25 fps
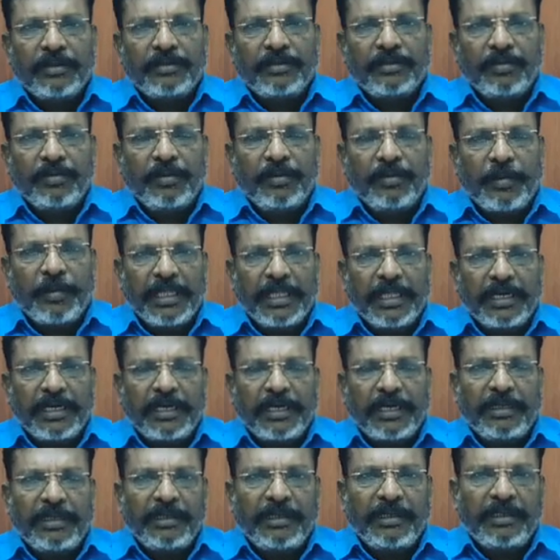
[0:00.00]
ஜூன்
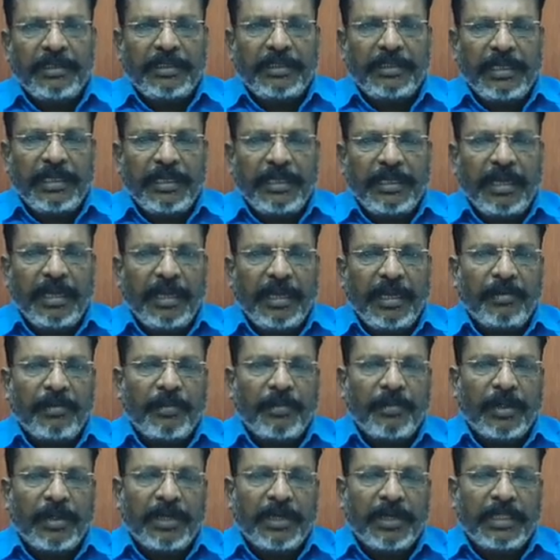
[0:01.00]
பதினெட்டுக்கு தனியே
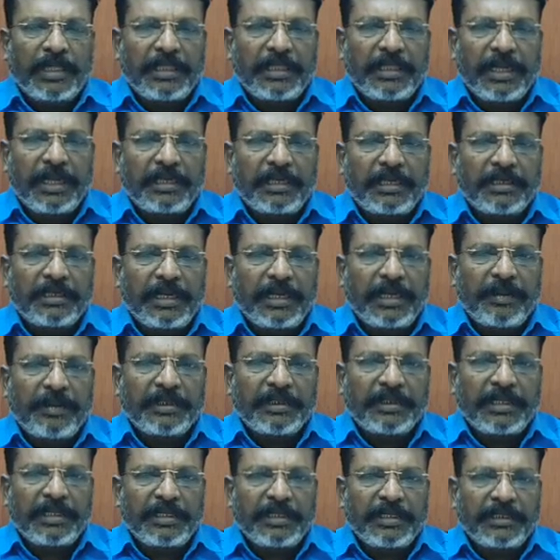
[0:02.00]
முடக்காத்தான்
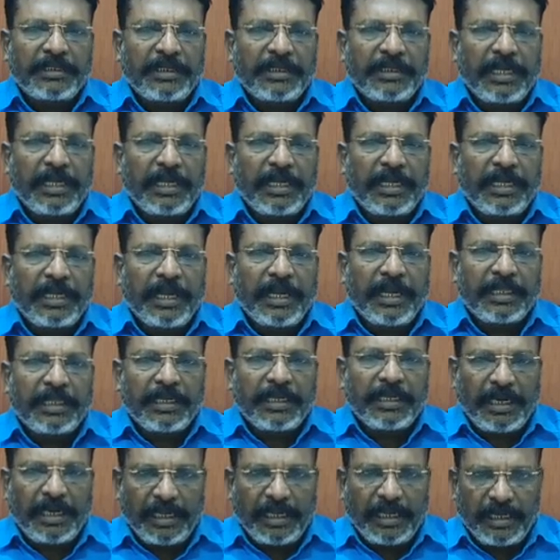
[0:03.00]
கிராமத்திற்கு செல்ல இயலாத
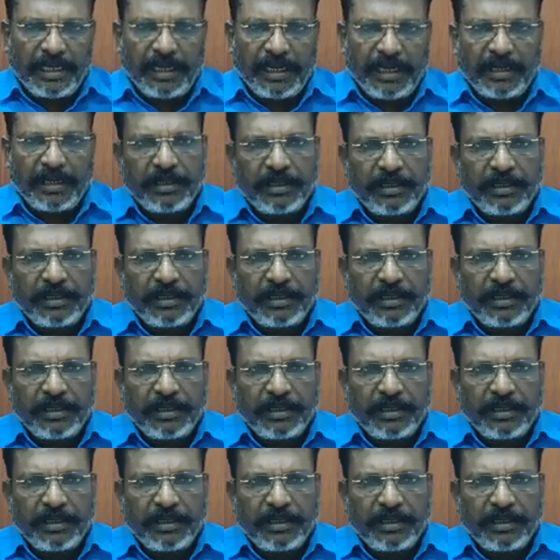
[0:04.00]
நிலையில்